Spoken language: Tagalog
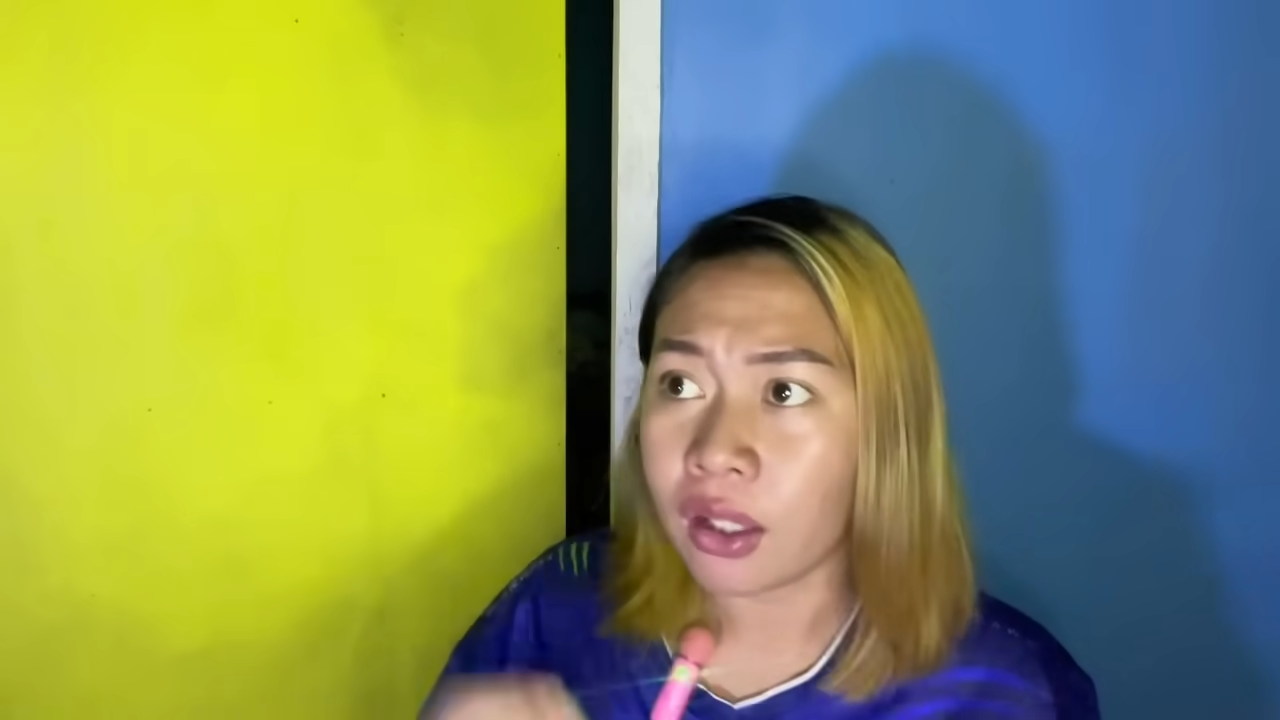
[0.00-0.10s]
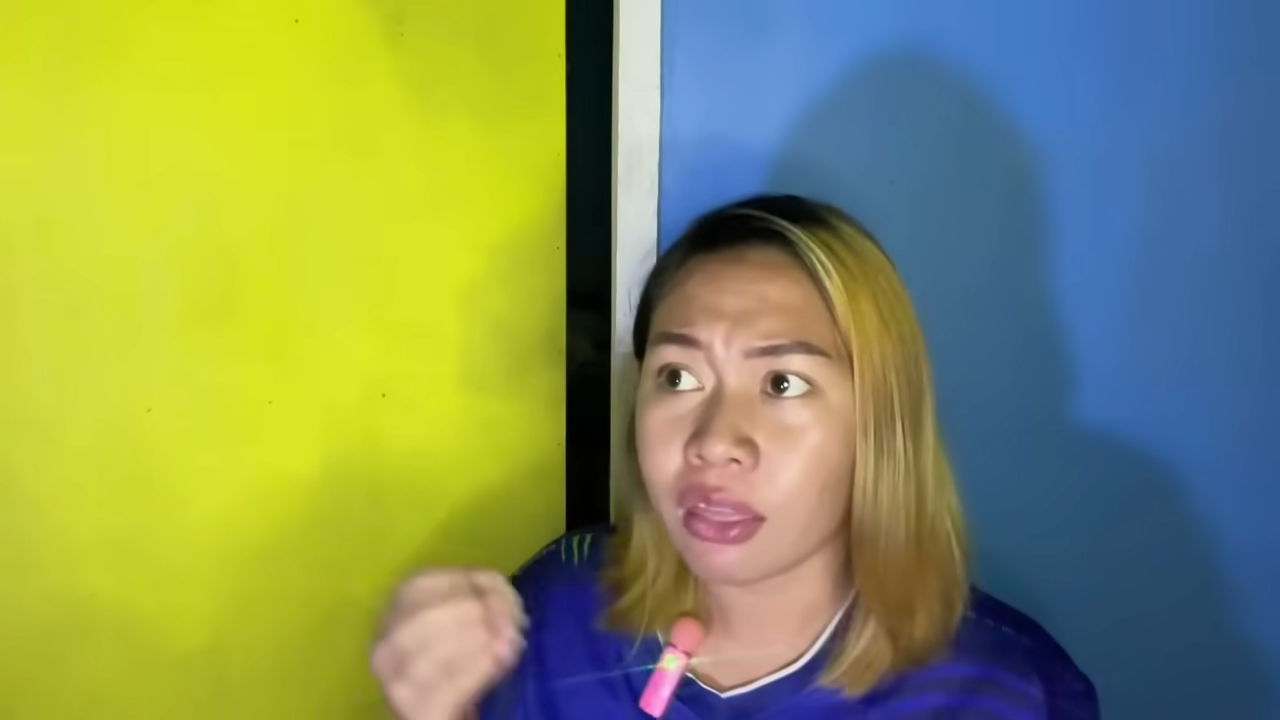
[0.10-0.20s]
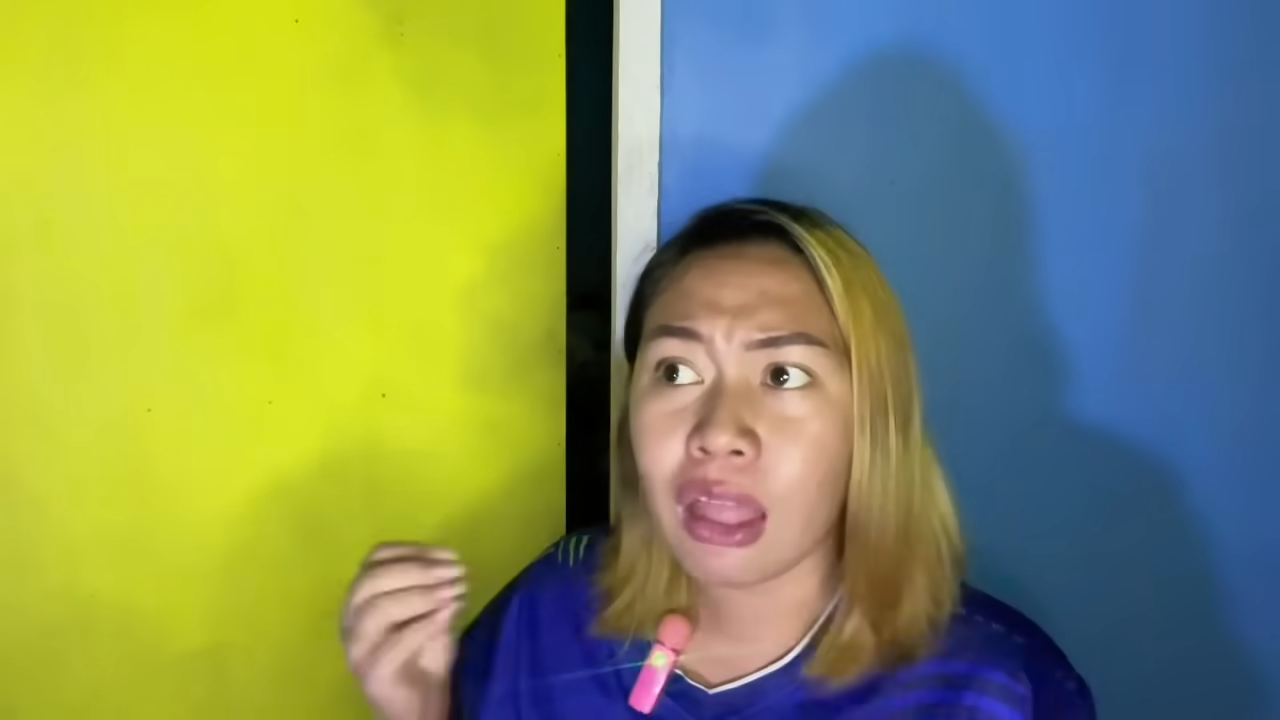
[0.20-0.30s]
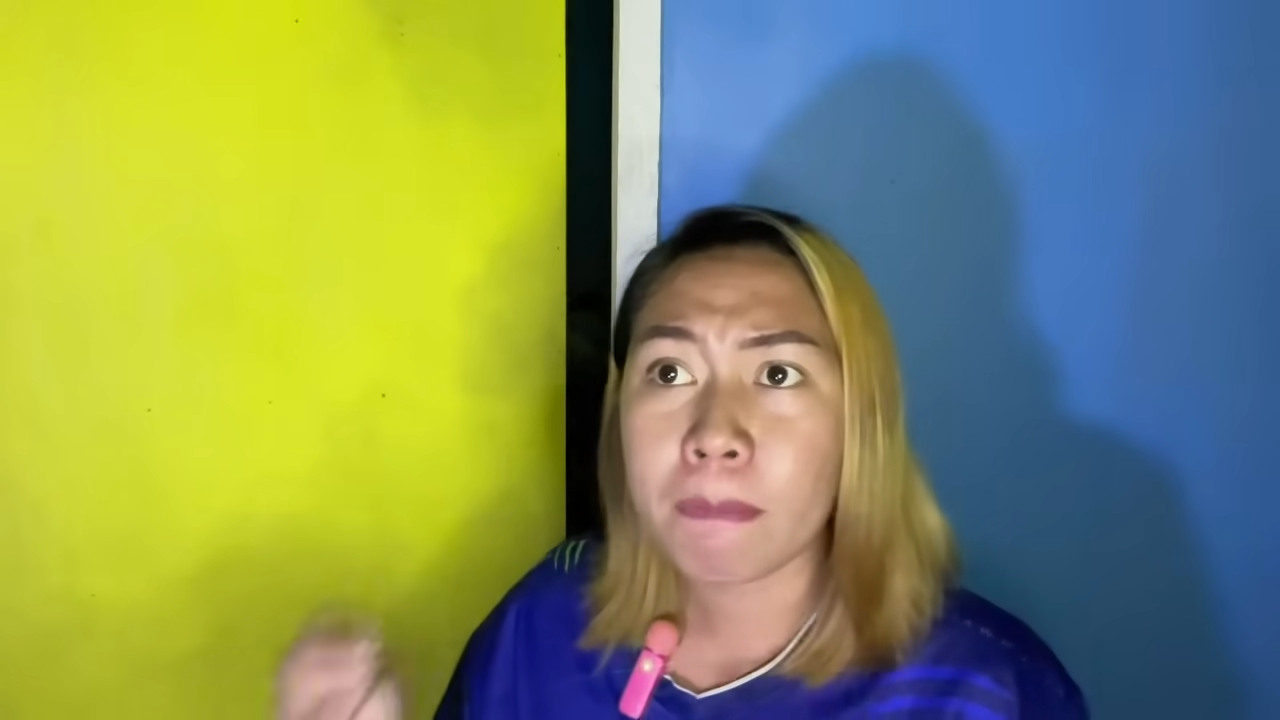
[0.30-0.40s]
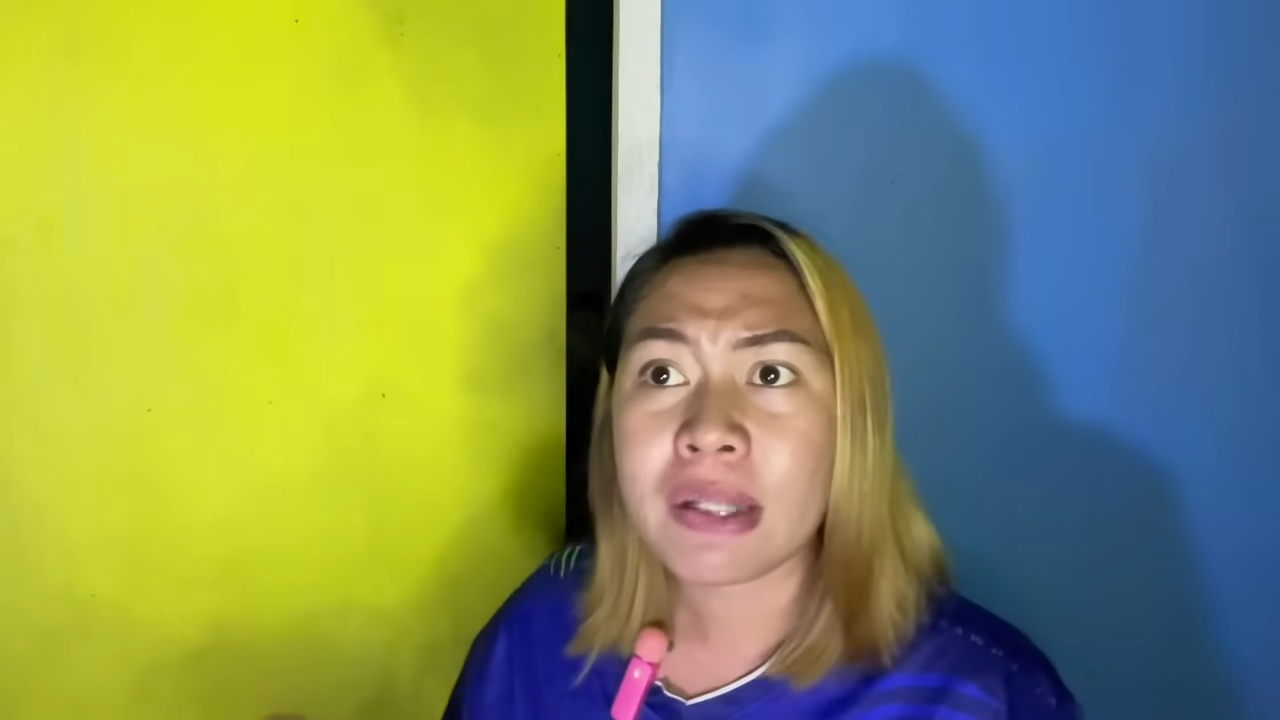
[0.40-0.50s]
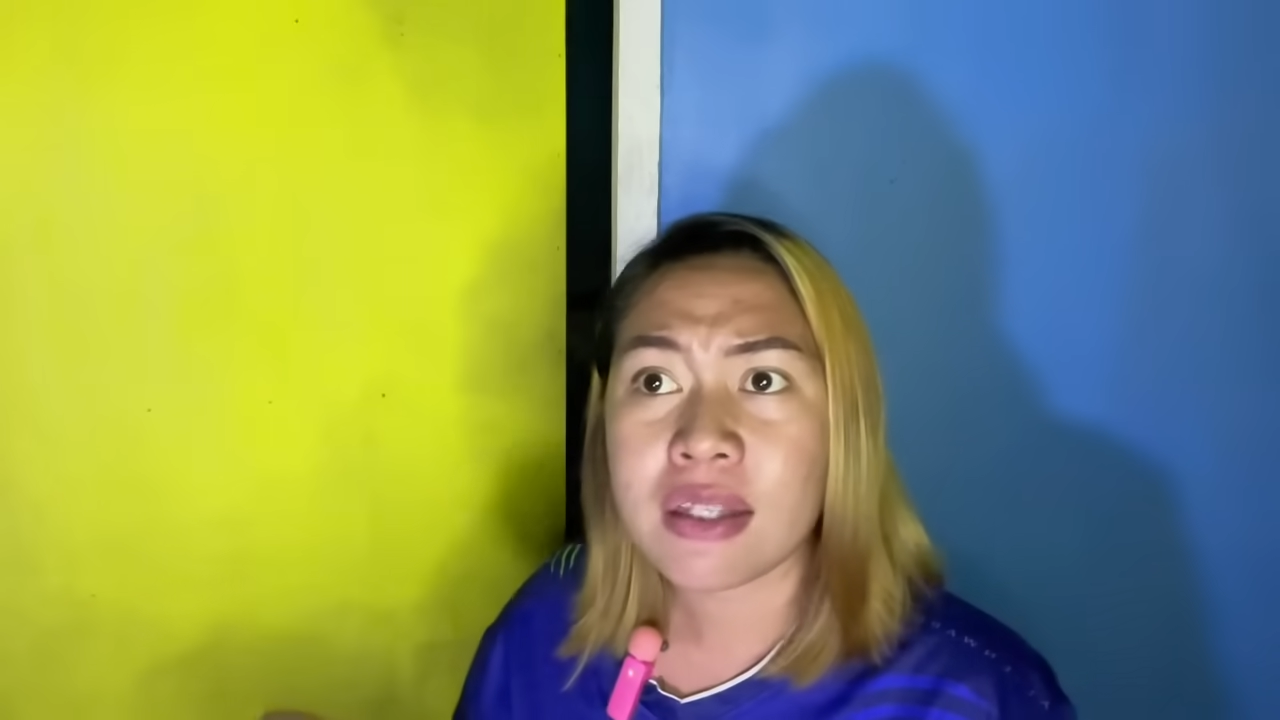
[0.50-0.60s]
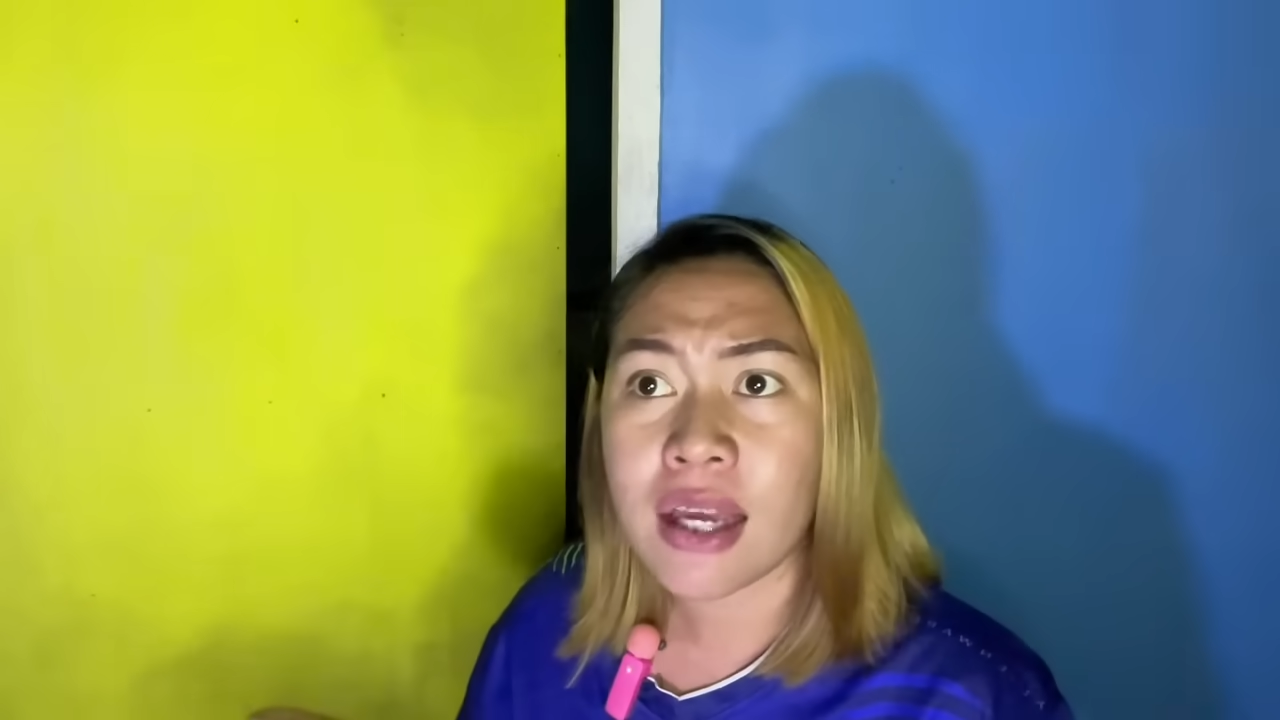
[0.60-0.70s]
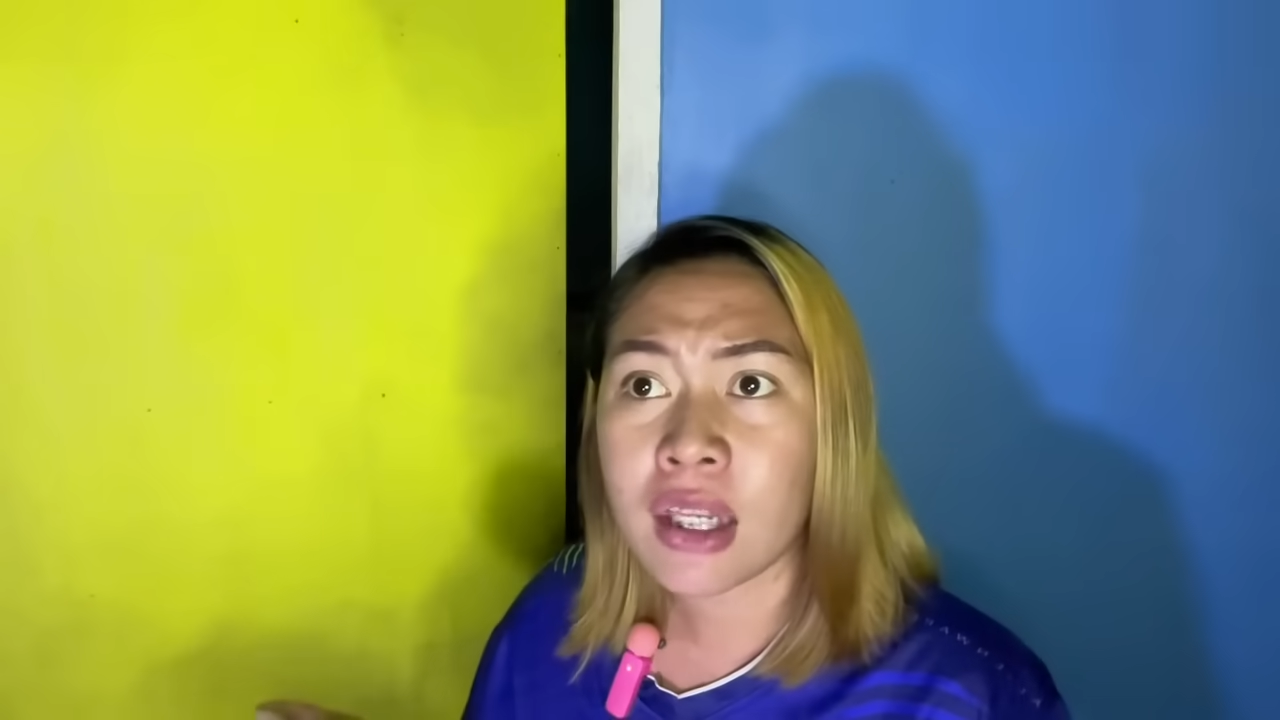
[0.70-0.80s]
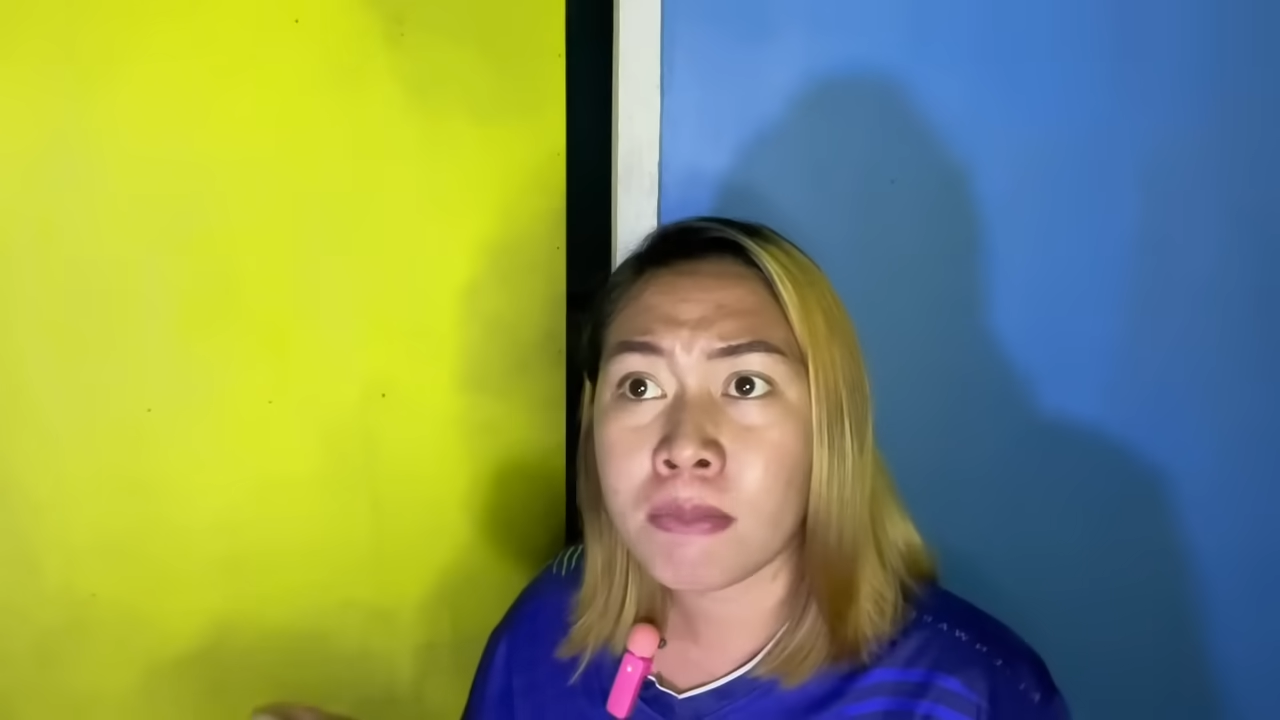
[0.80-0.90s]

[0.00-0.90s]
dapat sana